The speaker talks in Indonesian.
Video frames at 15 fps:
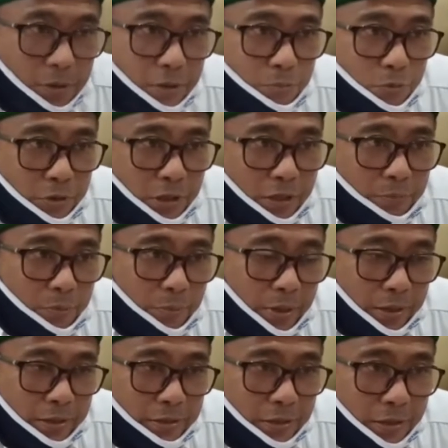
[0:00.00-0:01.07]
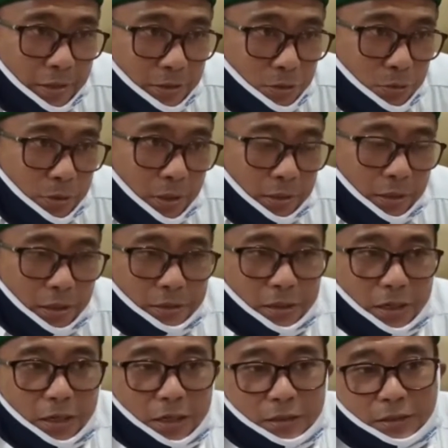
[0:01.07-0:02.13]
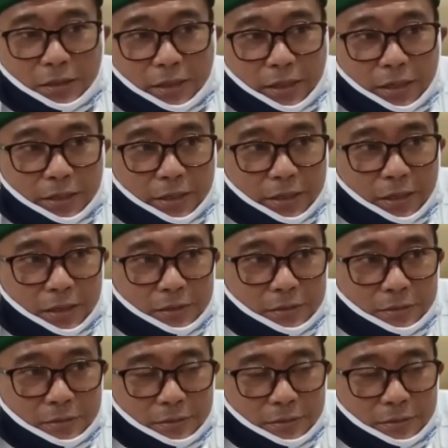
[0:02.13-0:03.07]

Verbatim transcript: Kemudian pembaginya juga tak serahkan ke rekan-rekan